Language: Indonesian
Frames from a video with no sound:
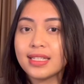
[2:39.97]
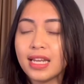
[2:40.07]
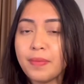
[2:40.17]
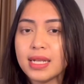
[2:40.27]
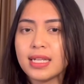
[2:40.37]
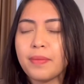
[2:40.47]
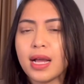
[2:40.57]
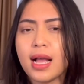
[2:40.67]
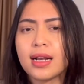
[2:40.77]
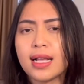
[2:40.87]
Jadi biasanya
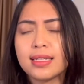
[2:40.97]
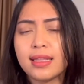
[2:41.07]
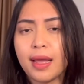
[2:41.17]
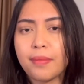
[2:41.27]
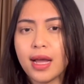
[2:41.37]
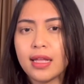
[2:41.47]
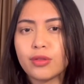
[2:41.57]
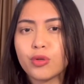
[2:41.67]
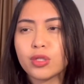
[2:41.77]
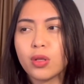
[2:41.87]
mereka akan kasih tema, terus